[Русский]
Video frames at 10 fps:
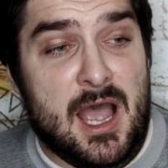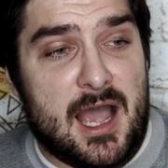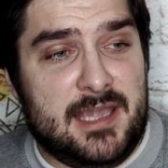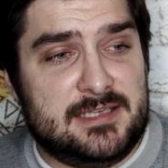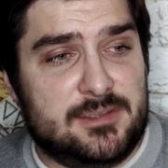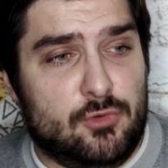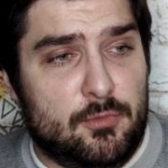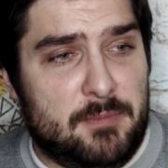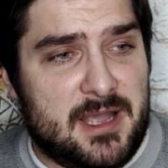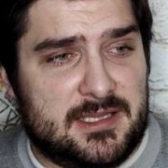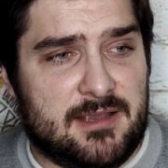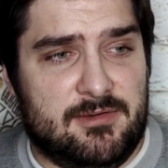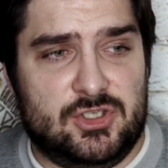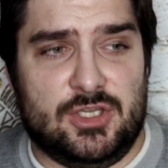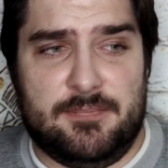А если у
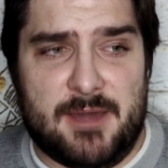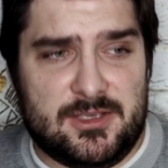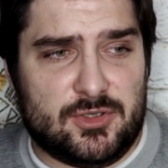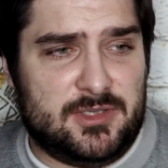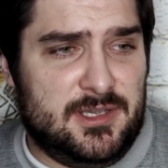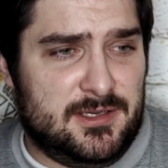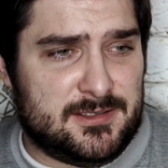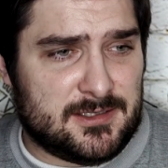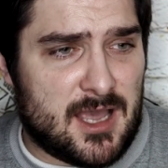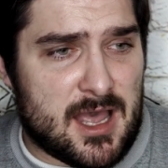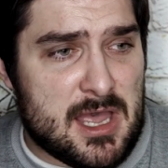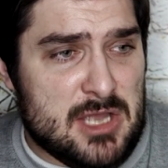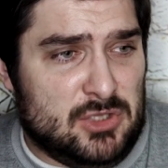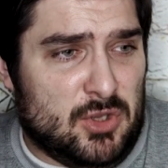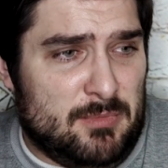Петковича не пойдет игра,
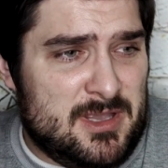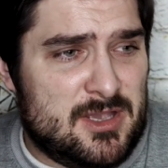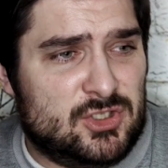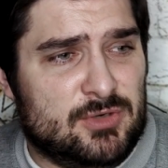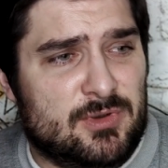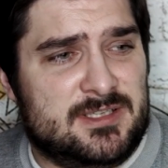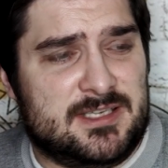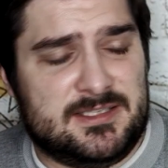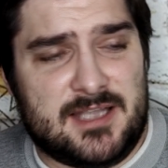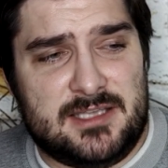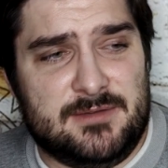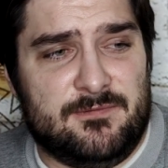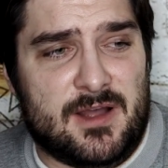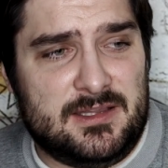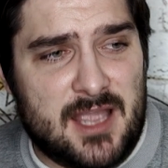то мы ничего не
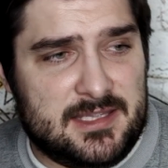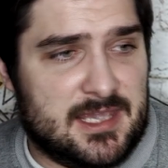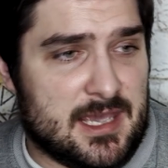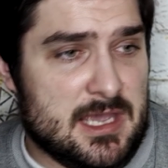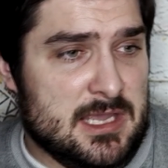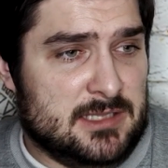создадим в атаке.